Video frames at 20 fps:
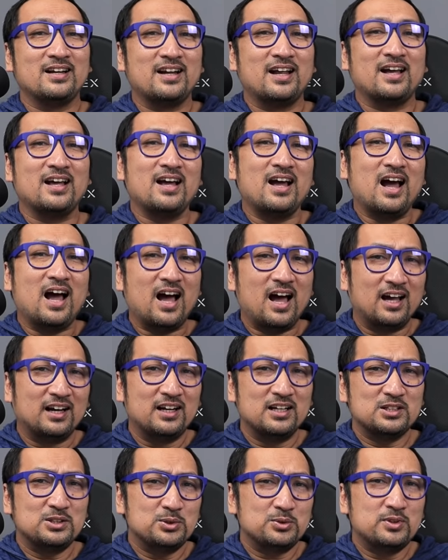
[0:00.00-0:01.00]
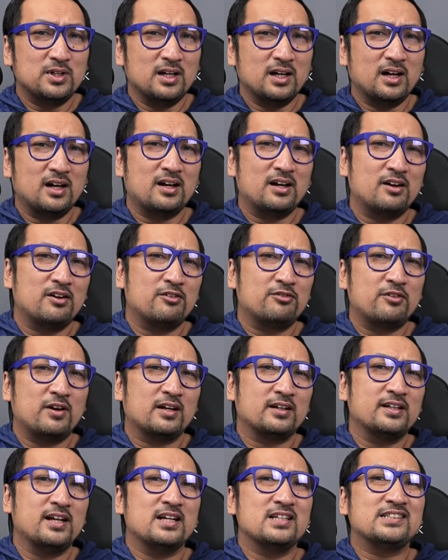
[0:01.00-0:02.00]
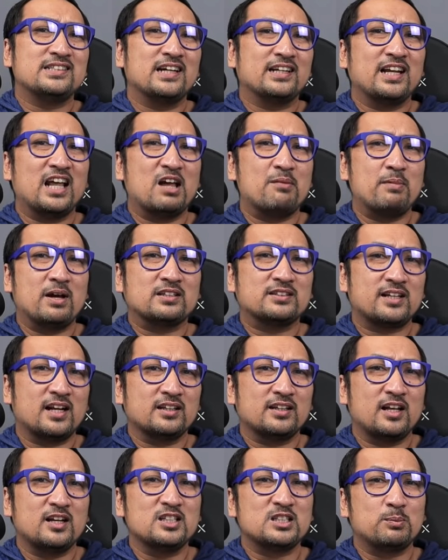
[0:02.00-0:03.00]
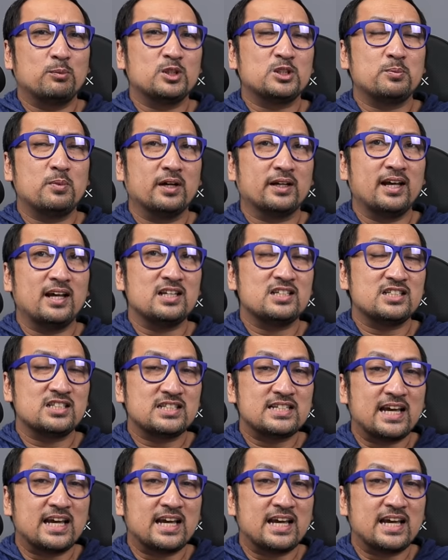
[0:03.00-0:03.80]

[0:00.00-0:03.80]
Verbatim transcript: Nah, ada juga uh, varian Cherry MX Red yang disebut sebagai